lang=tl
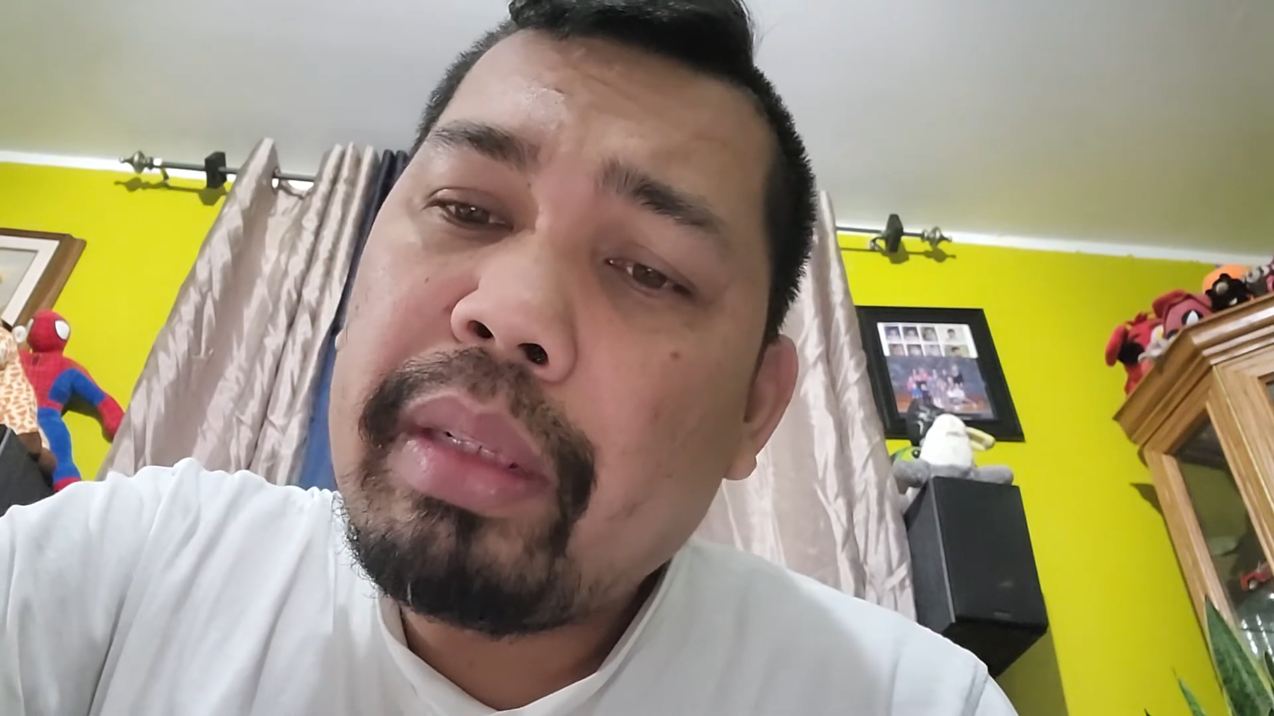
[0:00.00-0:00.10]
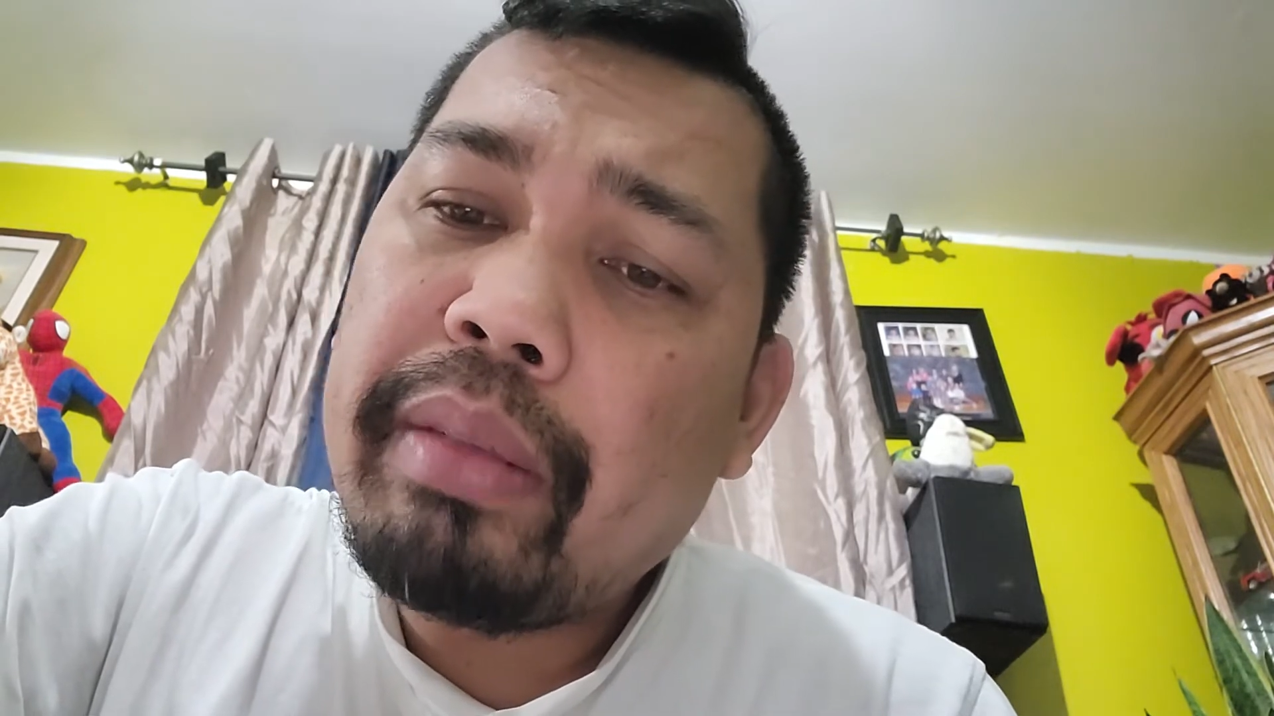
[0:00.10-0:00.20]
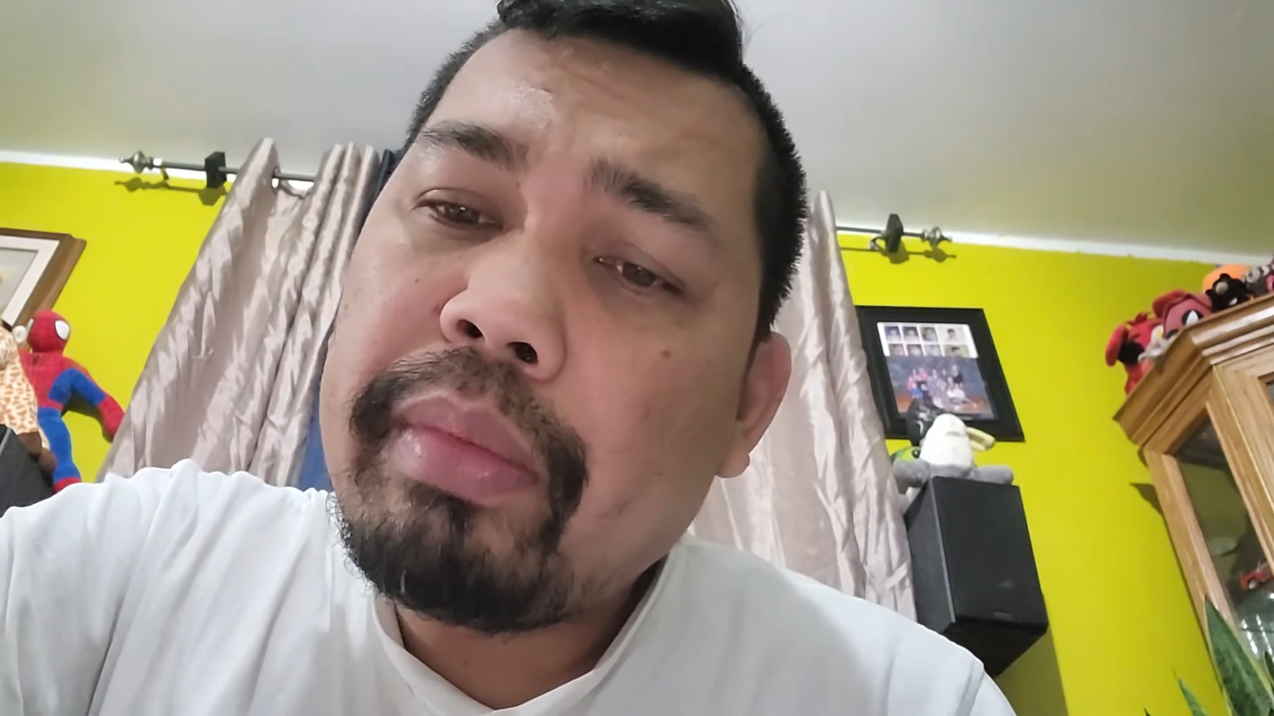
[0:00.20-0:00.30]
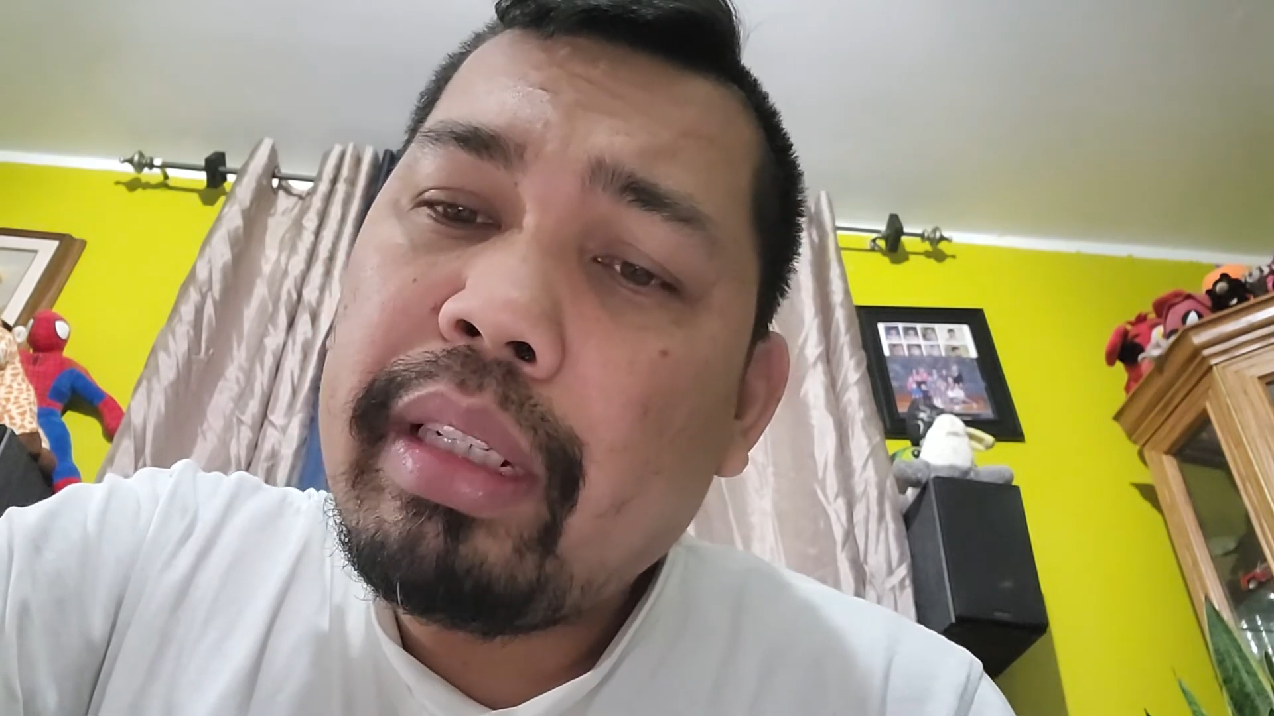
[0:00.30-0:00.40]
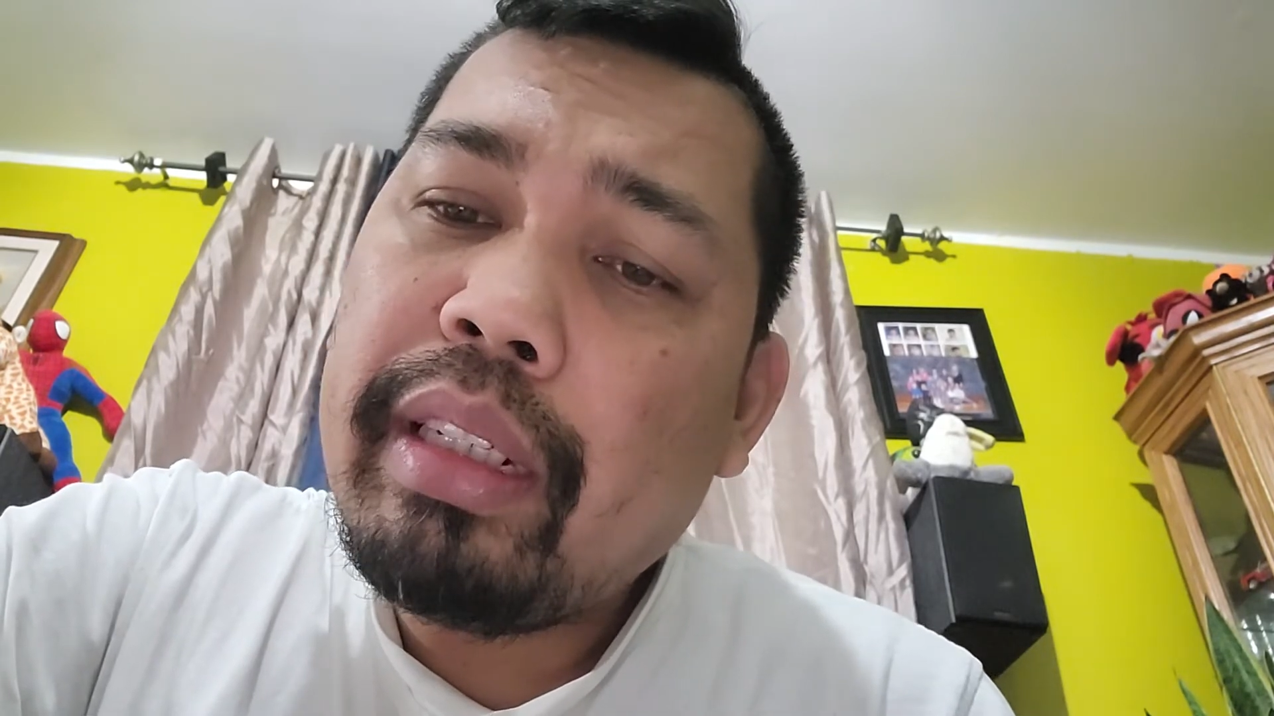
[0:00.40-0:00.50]

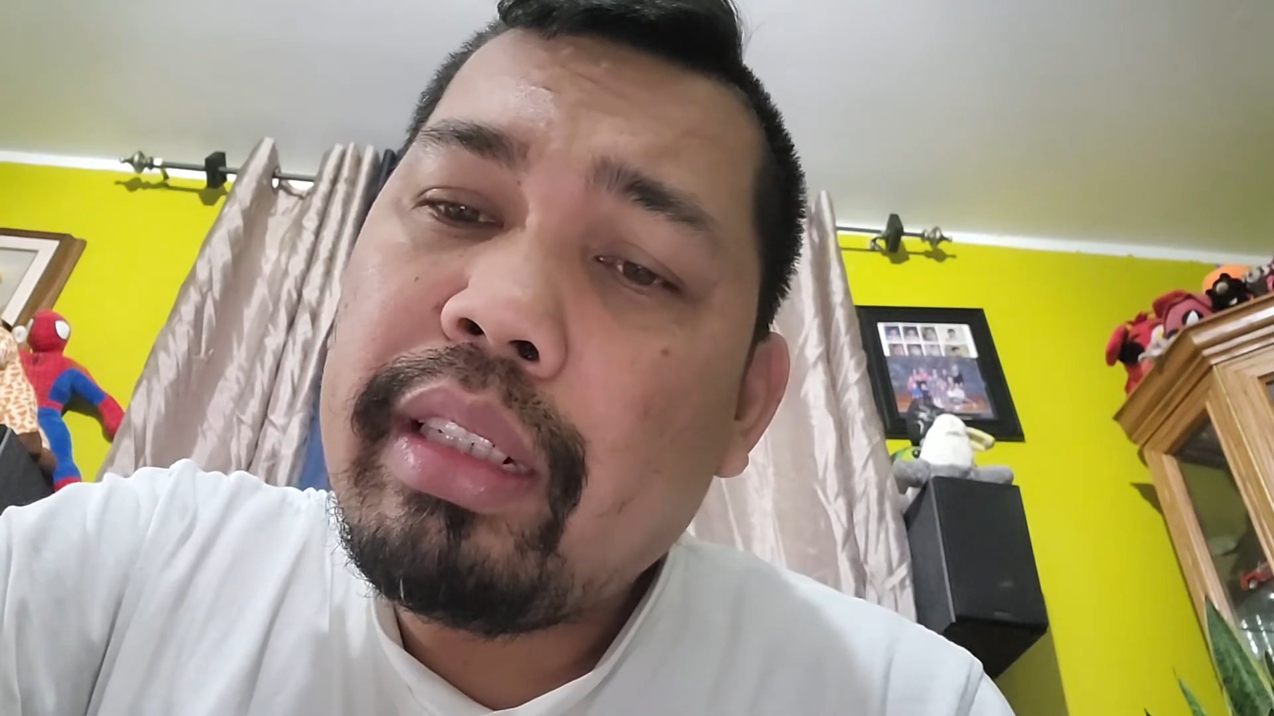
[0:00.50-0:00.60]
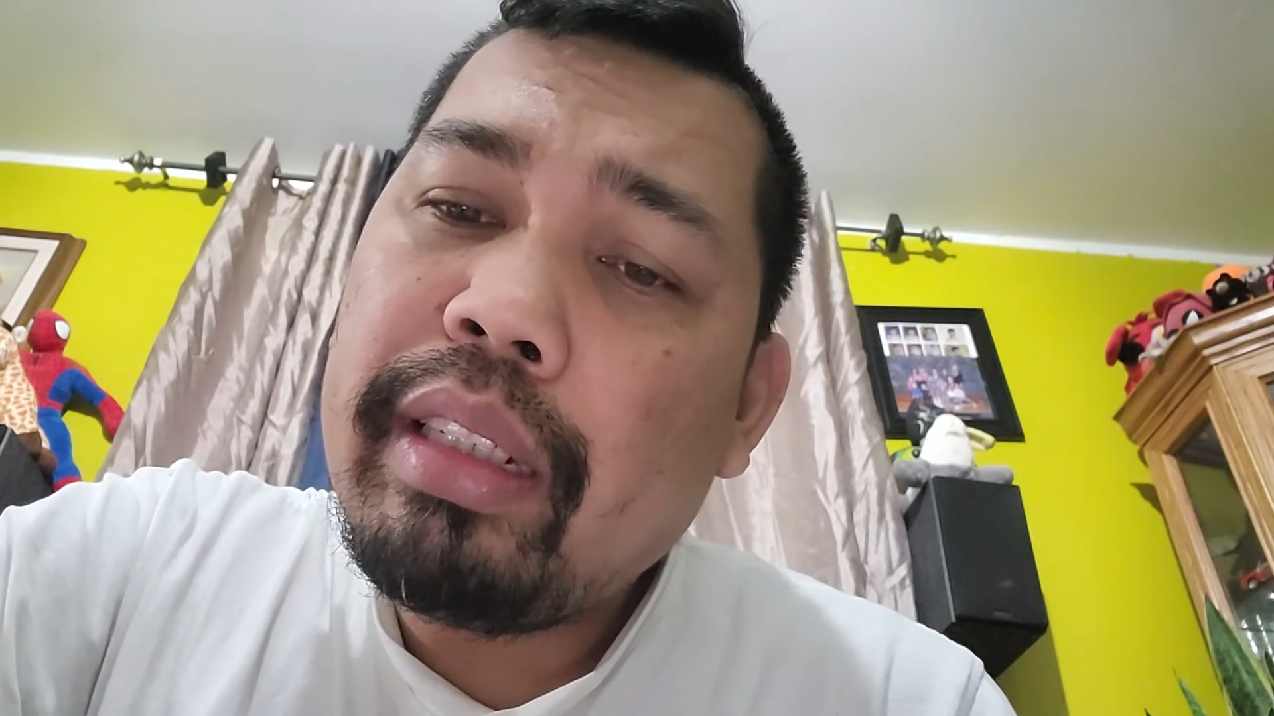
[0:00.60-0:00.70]
pag ma